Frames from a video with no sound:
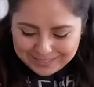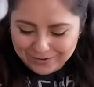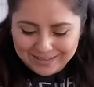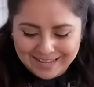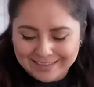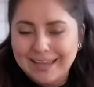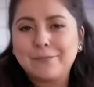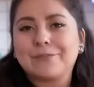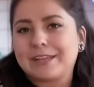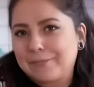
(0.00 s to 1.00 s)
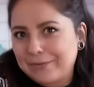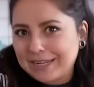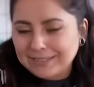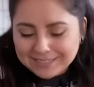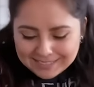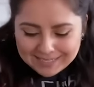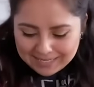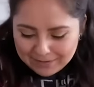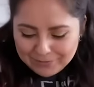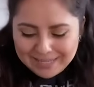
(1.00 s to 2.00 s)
así con la idea, porque por eso estás aquí,